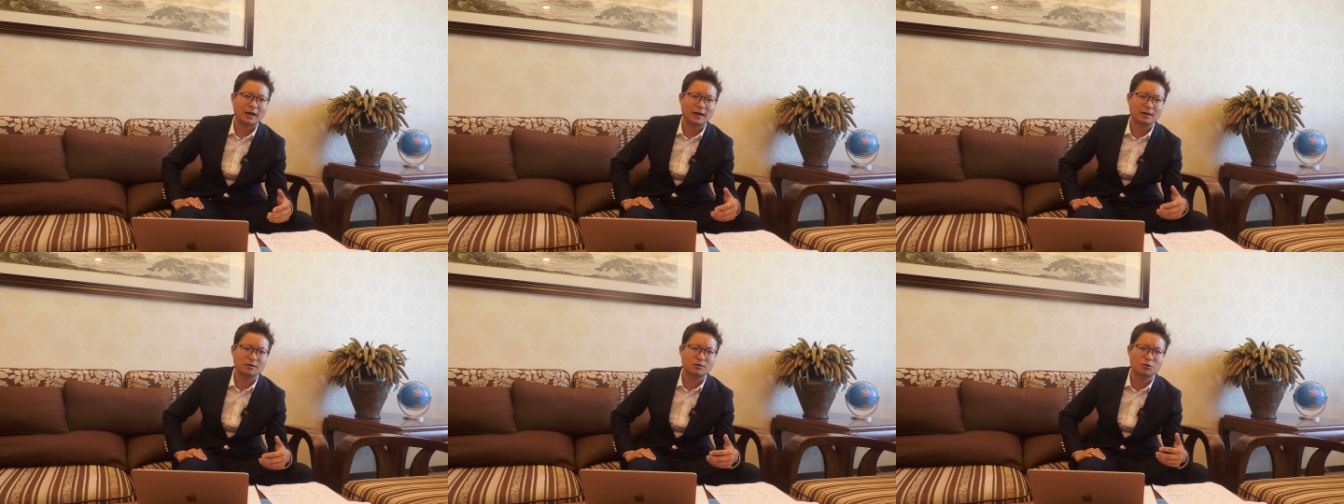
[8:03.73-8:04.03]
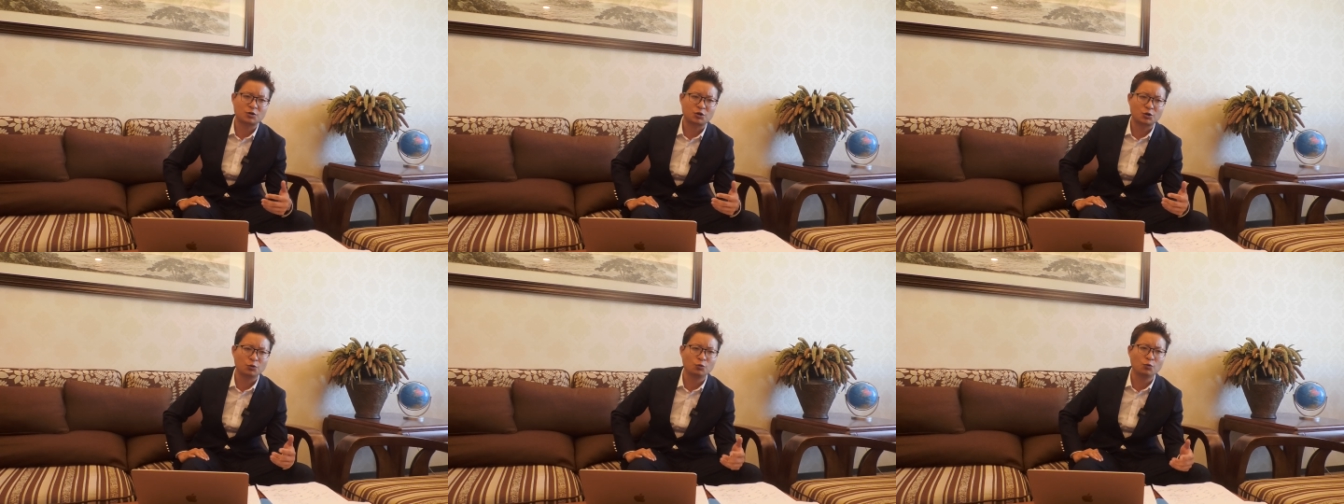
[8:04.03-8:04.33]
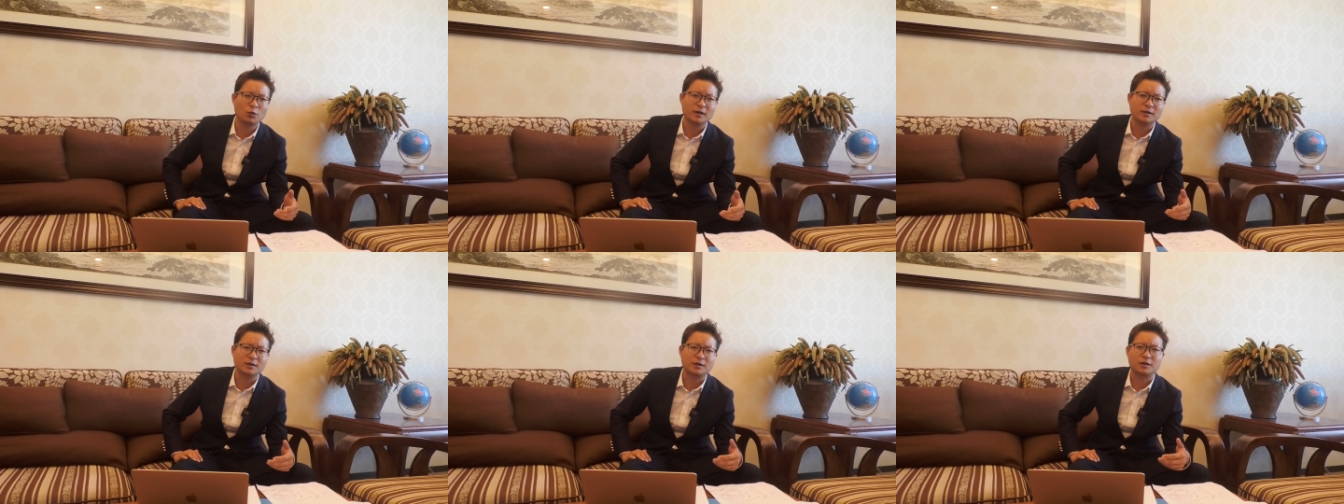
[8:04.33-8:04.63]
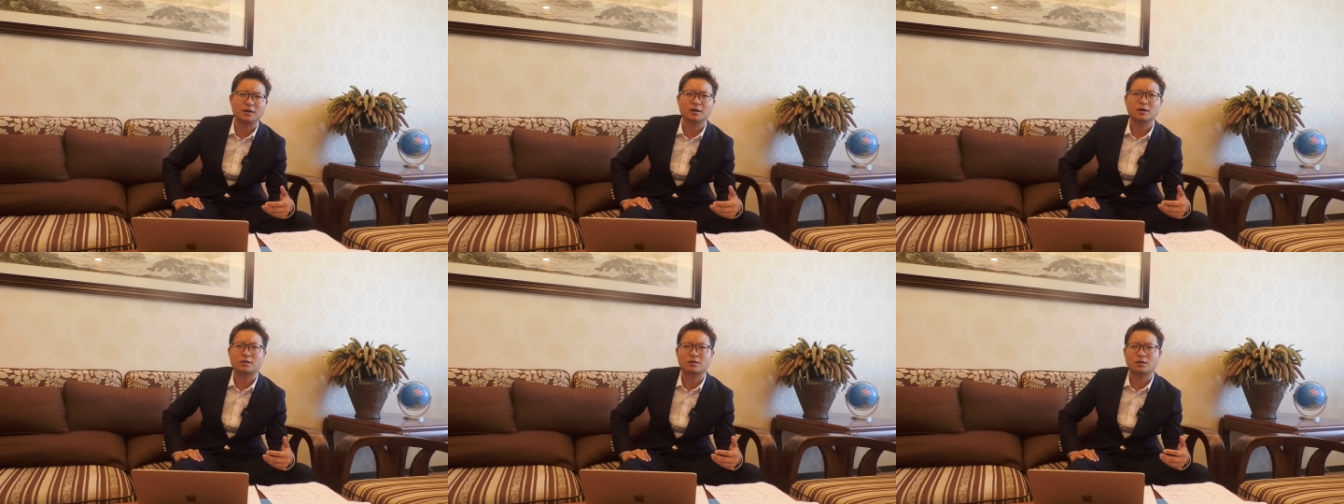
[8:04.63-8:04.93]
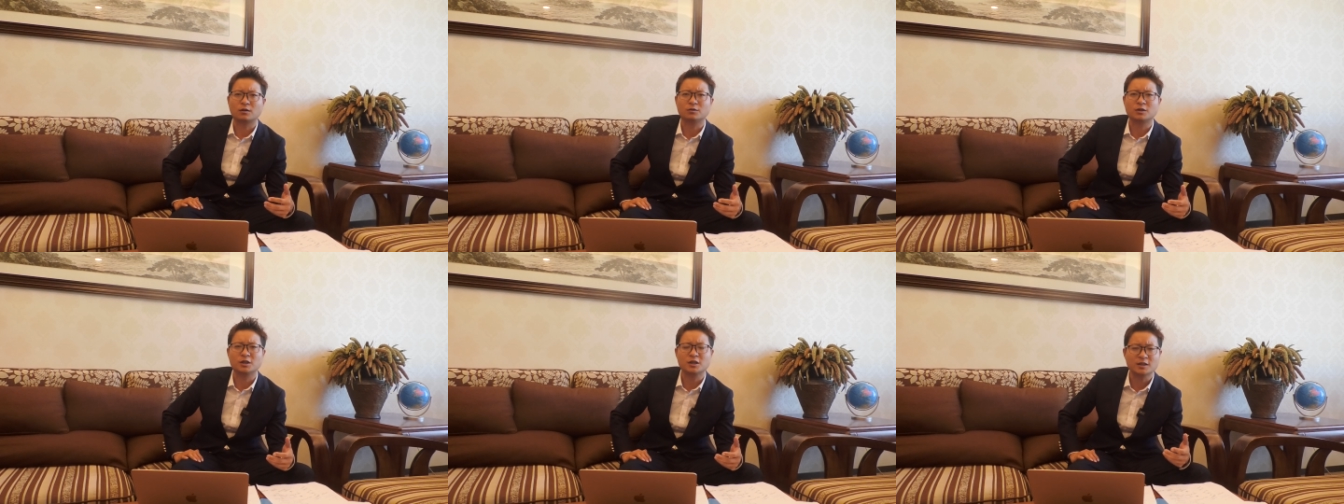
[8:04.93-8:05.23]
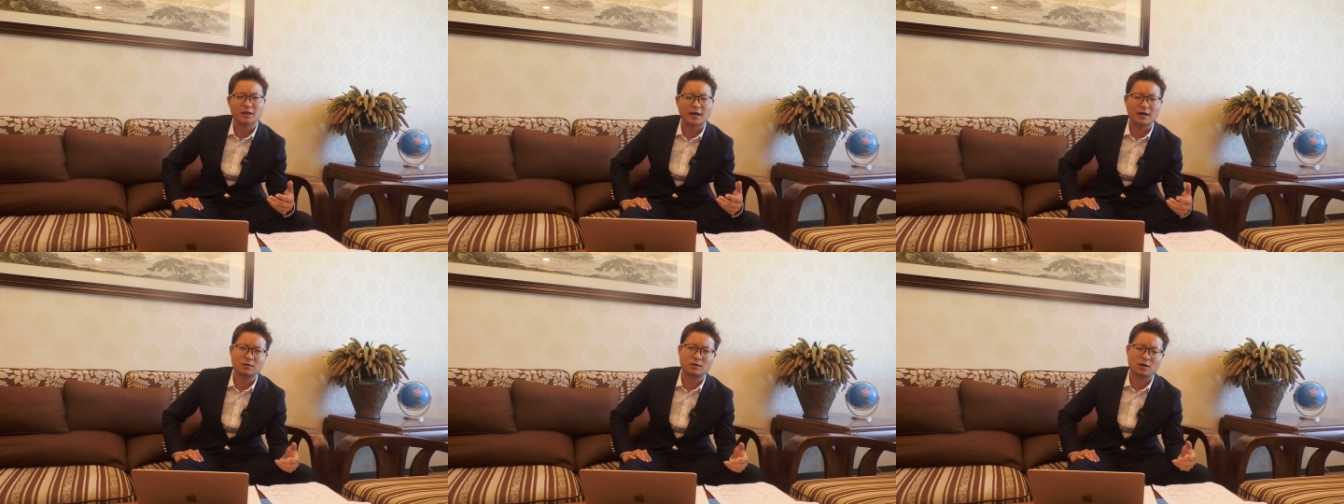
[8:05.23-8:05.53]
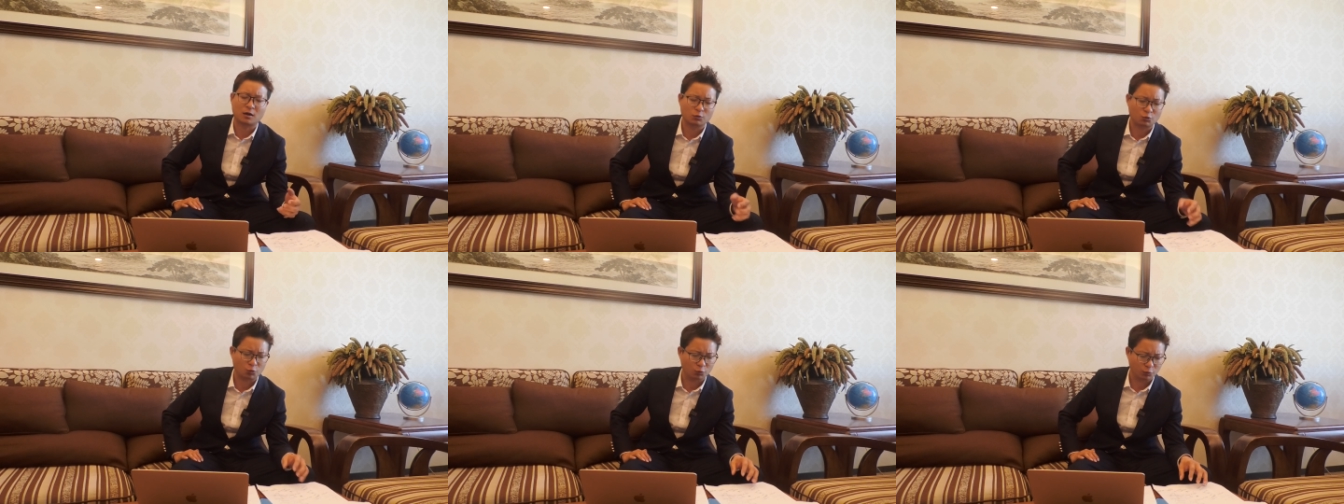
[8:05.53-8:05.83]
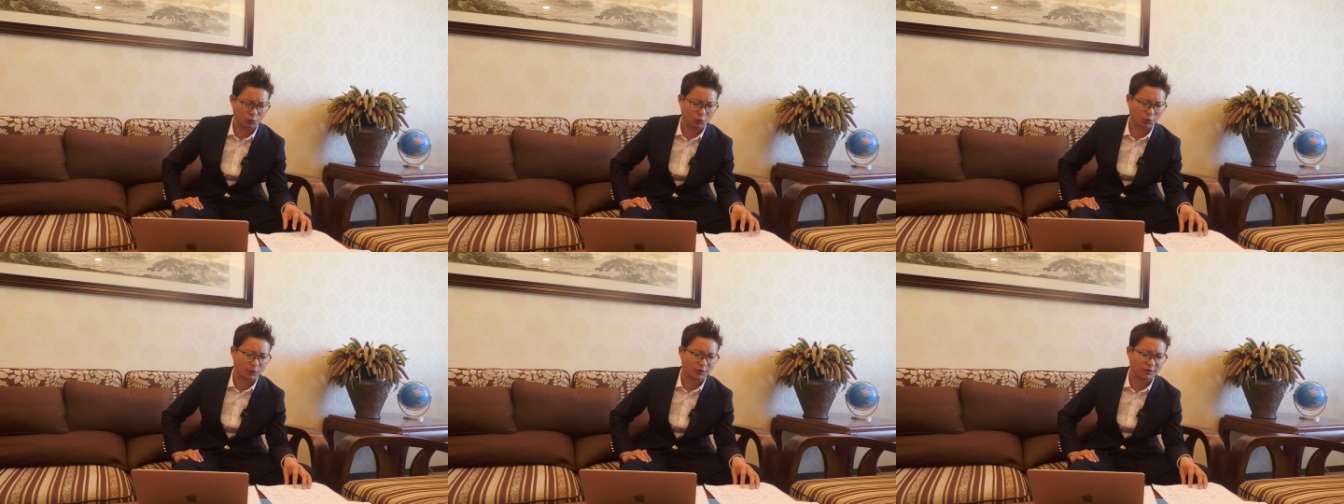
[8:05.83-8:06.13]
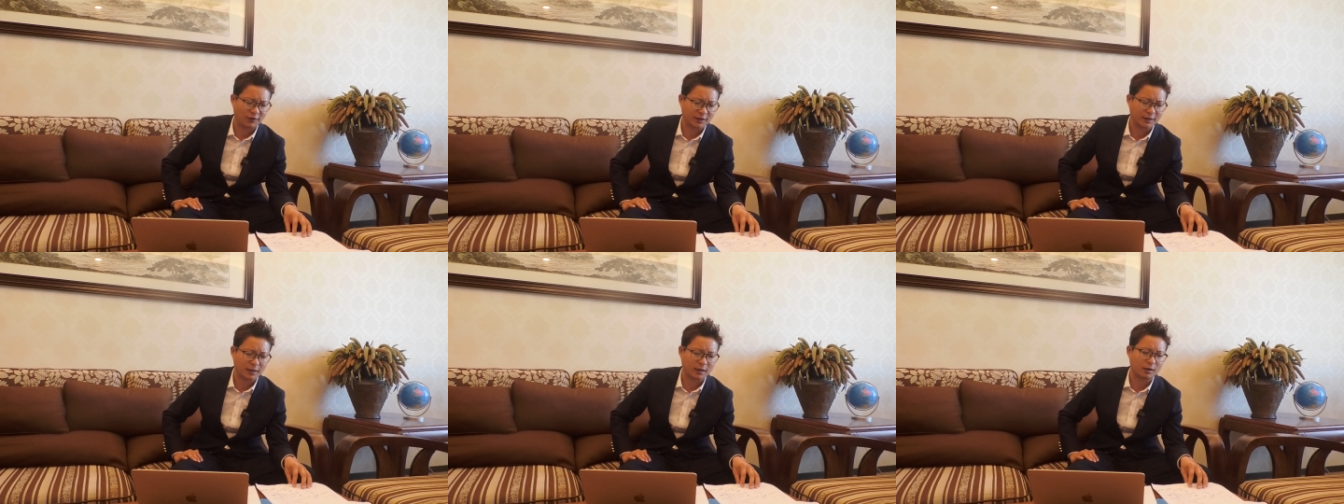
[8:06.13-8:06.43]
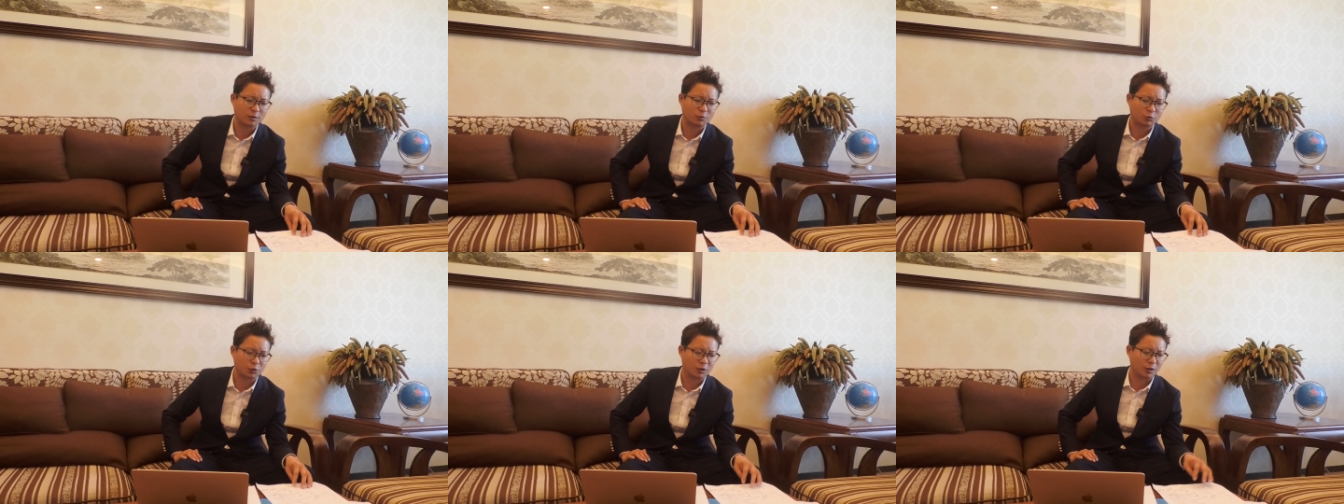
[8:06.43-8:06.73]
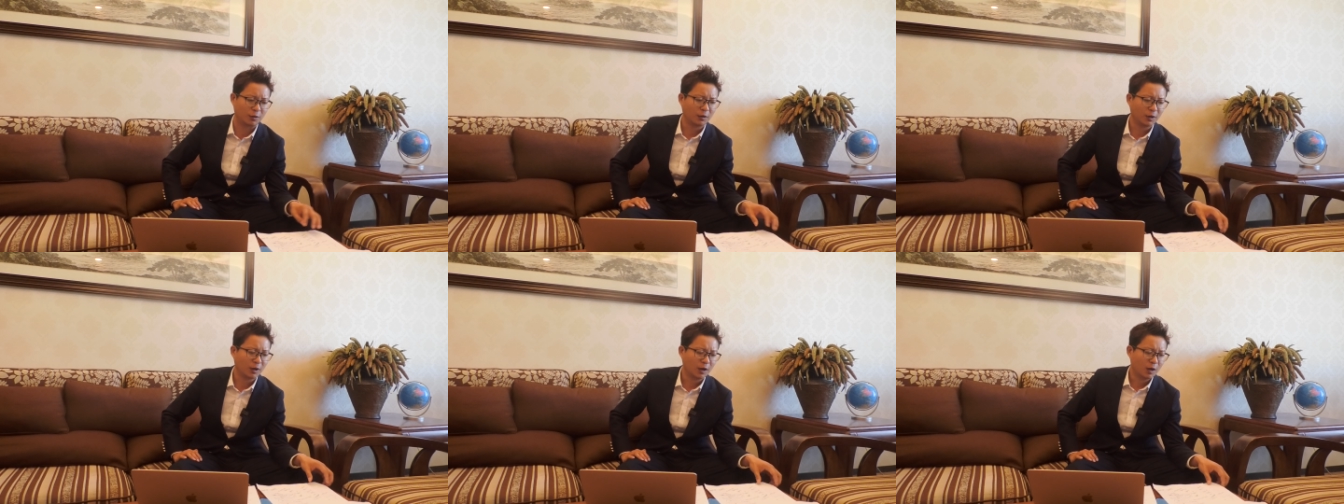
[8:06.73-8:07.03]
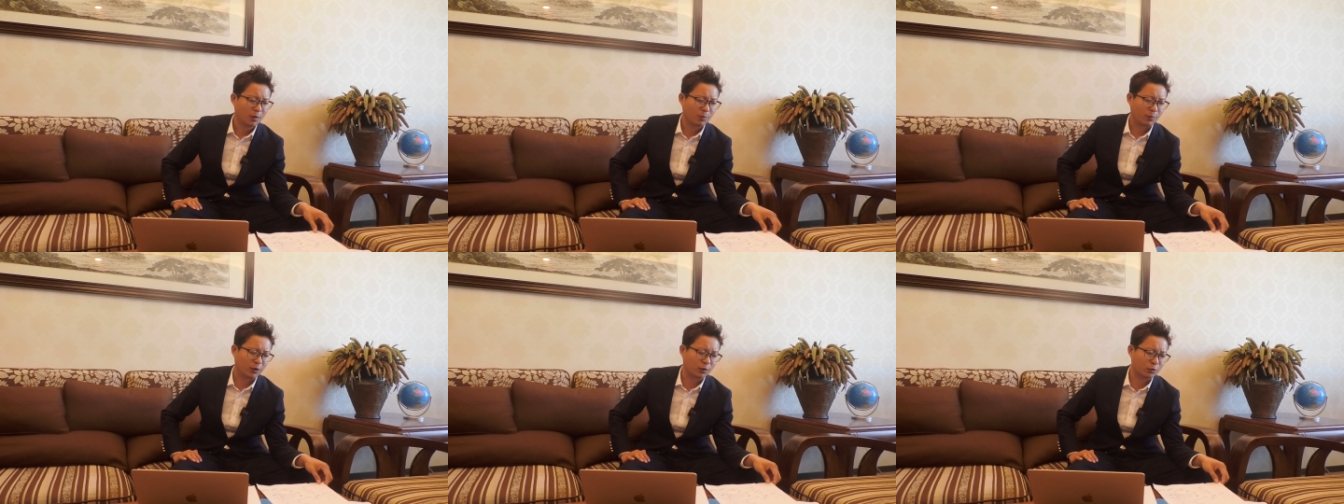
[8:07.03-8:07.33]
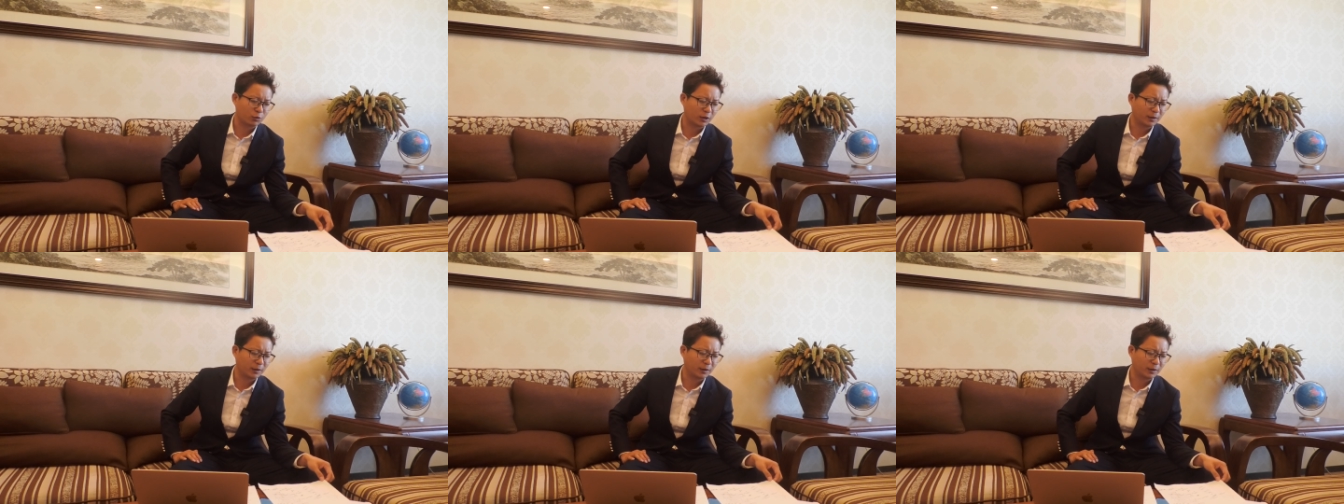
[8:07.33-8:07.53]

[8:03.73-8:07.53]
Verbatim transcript: 他揪问题的时候，经常朝种族的方向上去走。比如